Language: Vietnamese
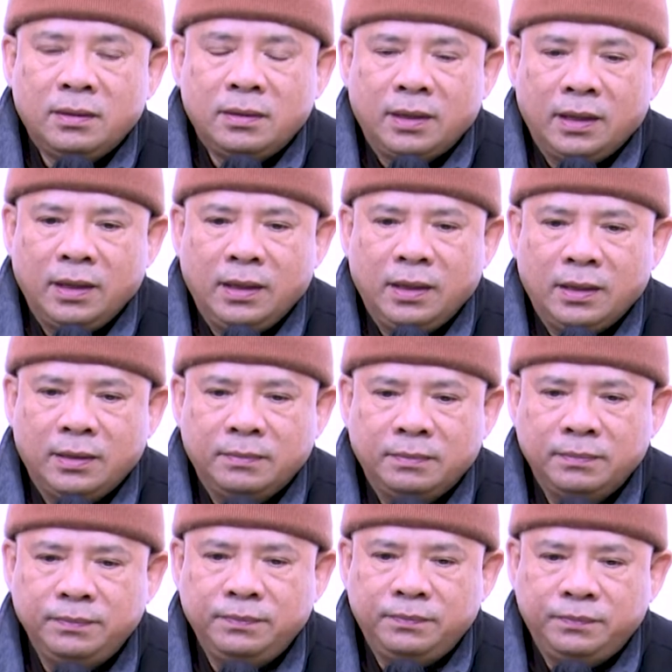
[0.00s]
Thì
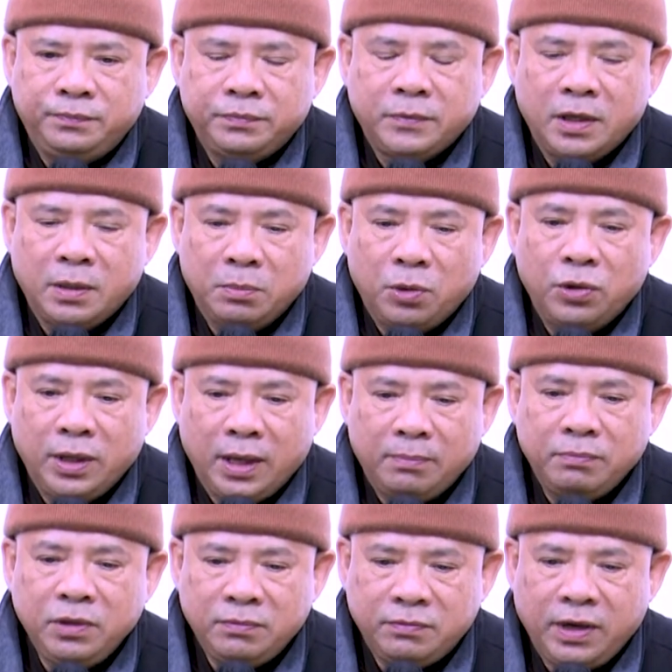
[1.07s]
cứ một
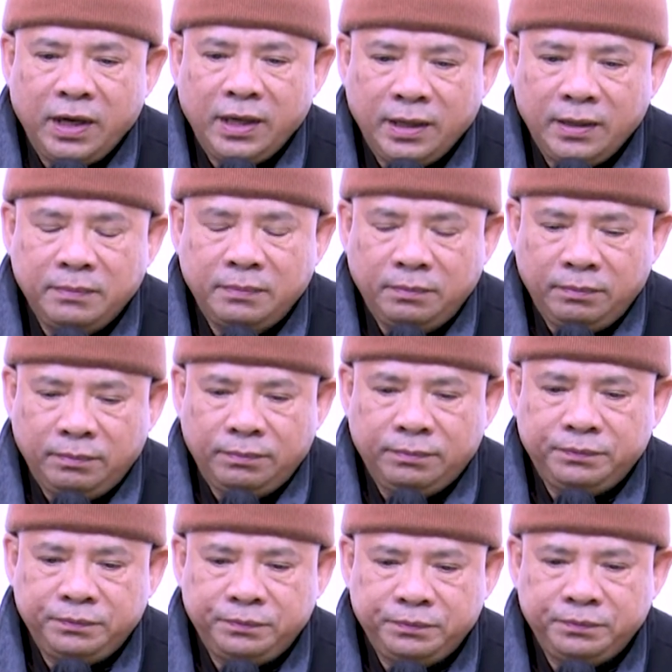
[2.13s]
năm như vậy,
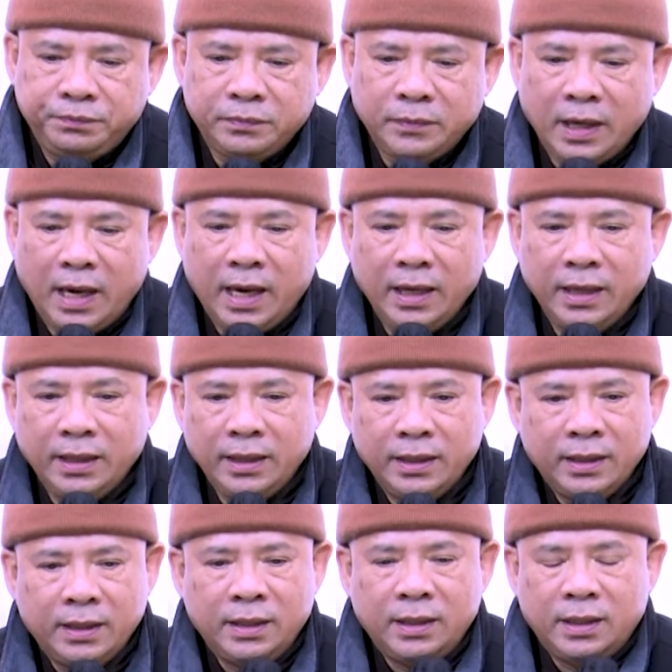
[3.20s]
Ngài
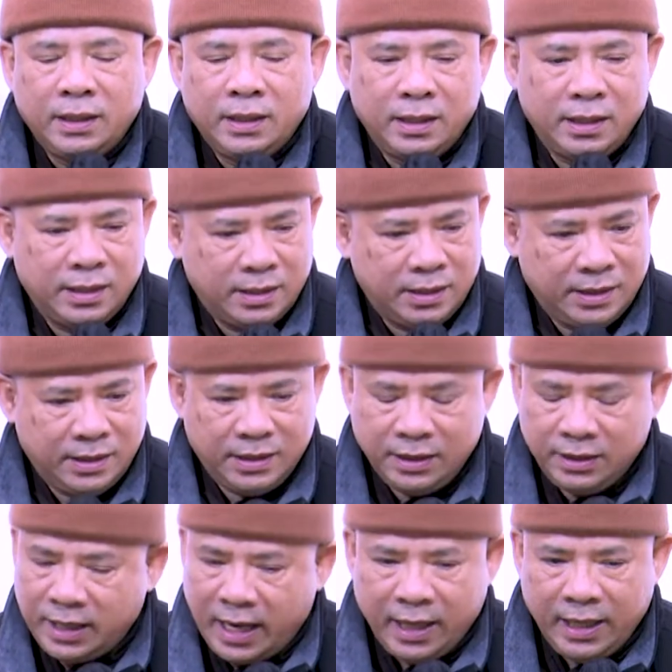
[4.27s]

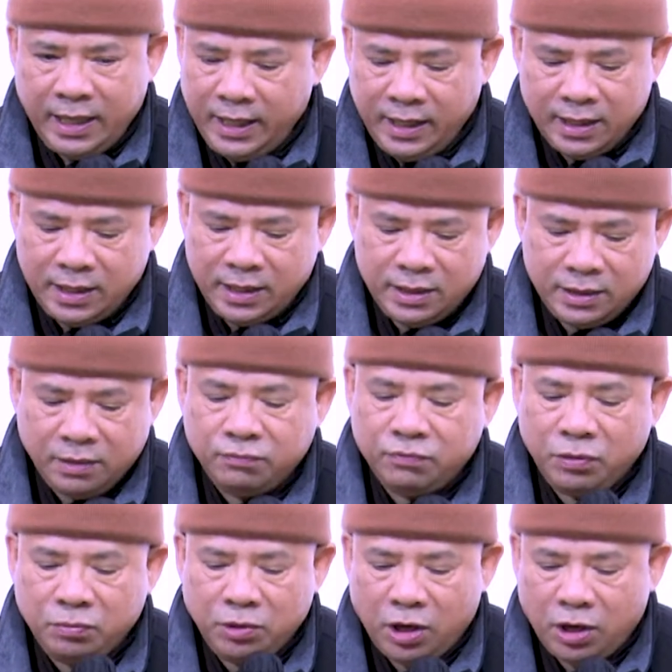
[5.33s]
Chư Tăng Ni ở trong
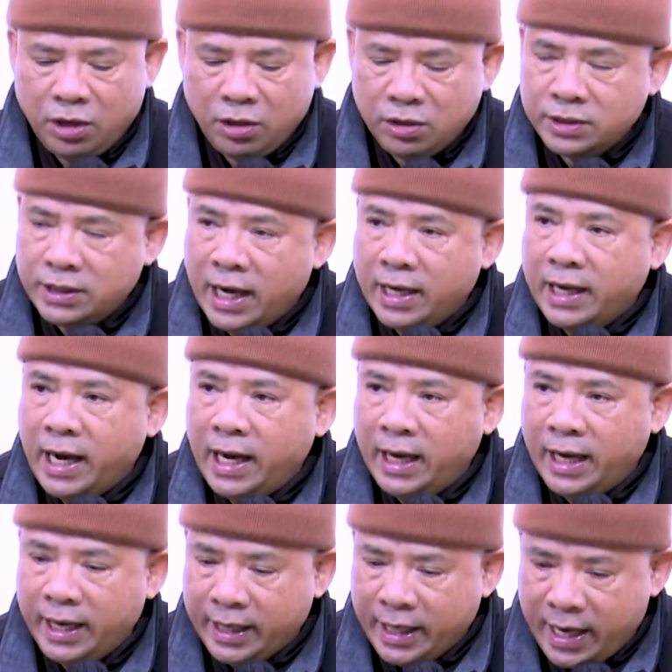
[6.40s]
vùng đó sang đảnh
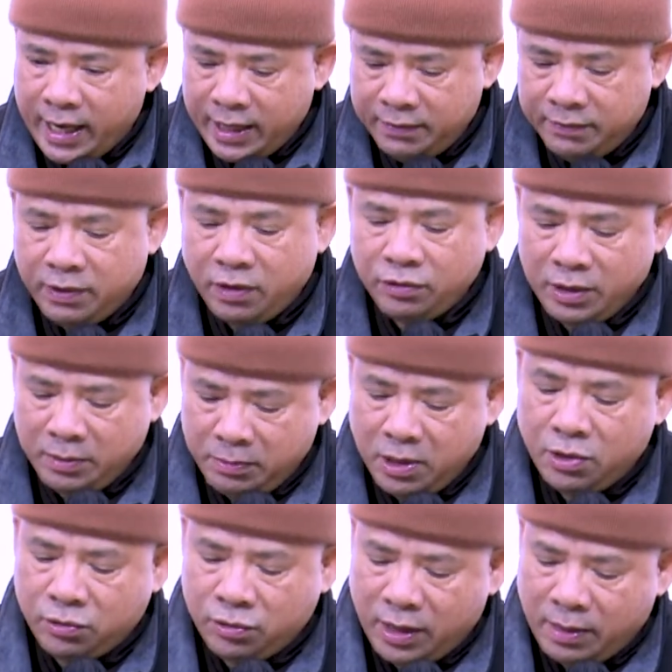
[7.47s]
lễ Ngài vào dịp
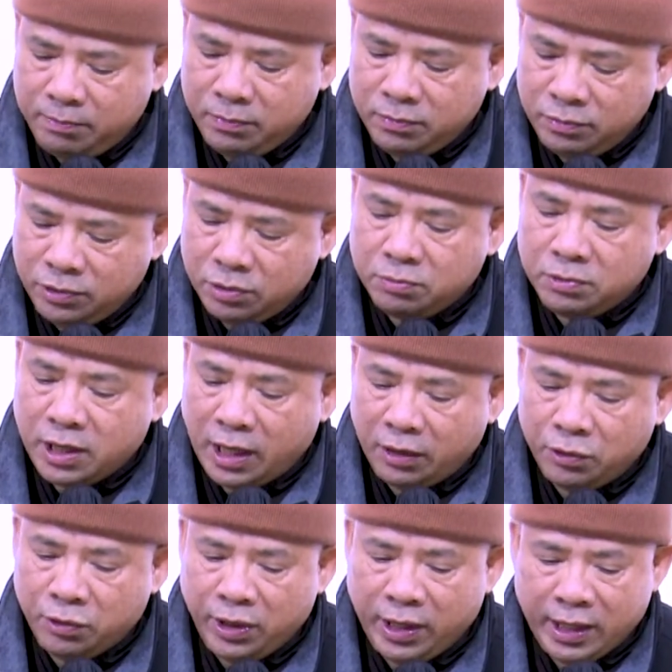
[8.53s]
đầu năm, chúc
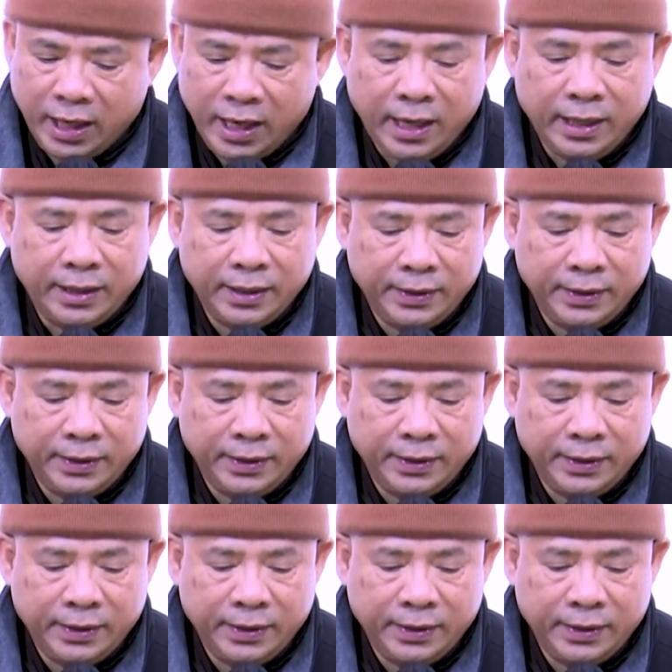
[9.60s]
khánh tuệ Ngài.